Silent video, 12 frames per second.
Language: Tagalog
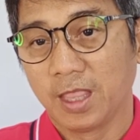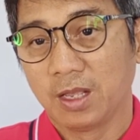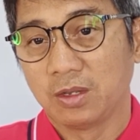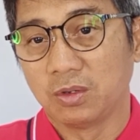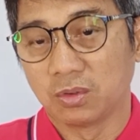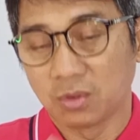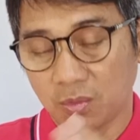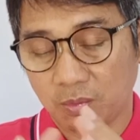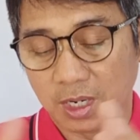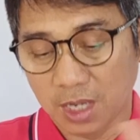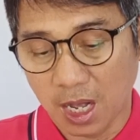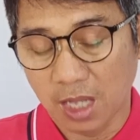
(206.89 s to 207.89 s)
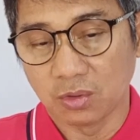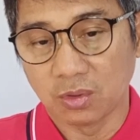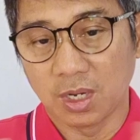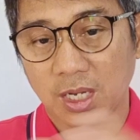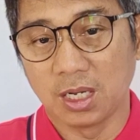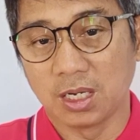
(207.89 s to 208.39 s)
Yung kung magkanong
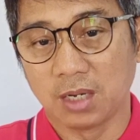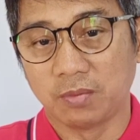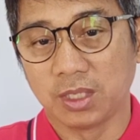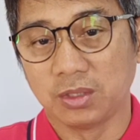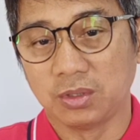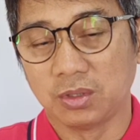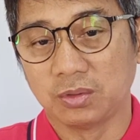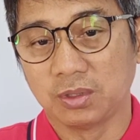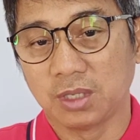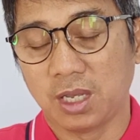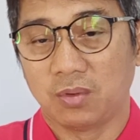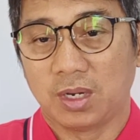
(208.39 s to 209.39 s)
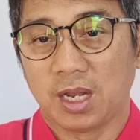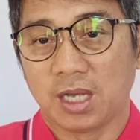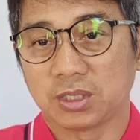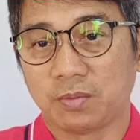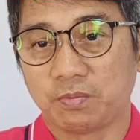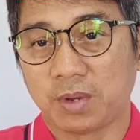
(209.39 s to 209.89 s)
halaga man yun, eh wala
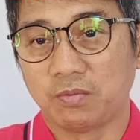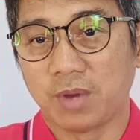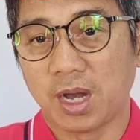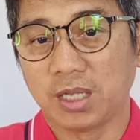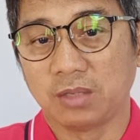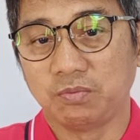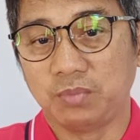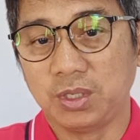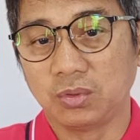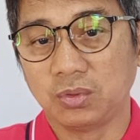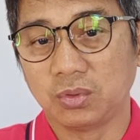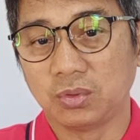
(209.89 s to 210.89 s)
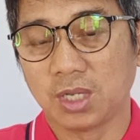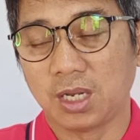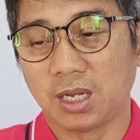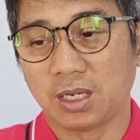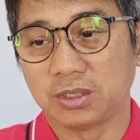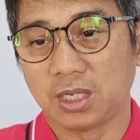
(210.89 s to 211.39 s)
siyang pambayad. Binuno na
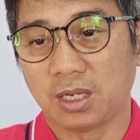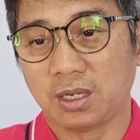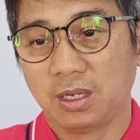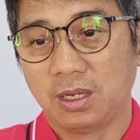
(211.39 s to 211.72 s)
lang niya.